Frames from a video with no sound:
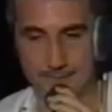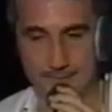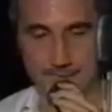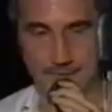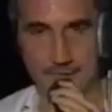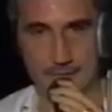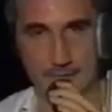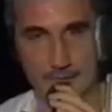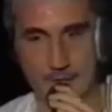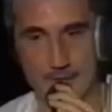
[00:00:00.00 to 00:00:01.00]
Gracias Pepe,
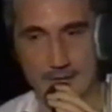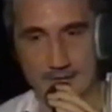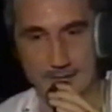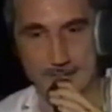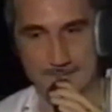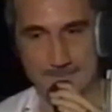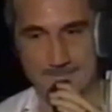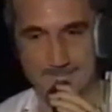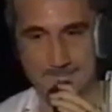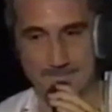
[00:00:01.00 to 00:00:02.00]
tú sabes que hay
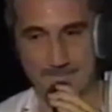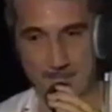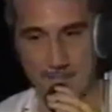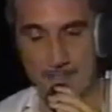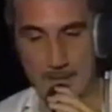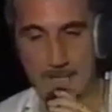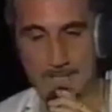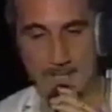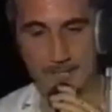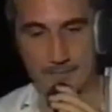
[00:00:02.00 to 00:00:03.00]
mucha gente que te
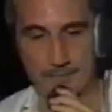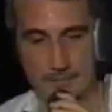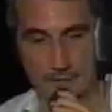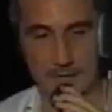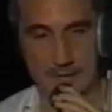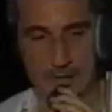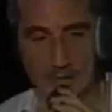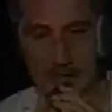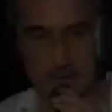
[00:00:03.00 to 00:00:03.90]
conocen de verdad y que saben en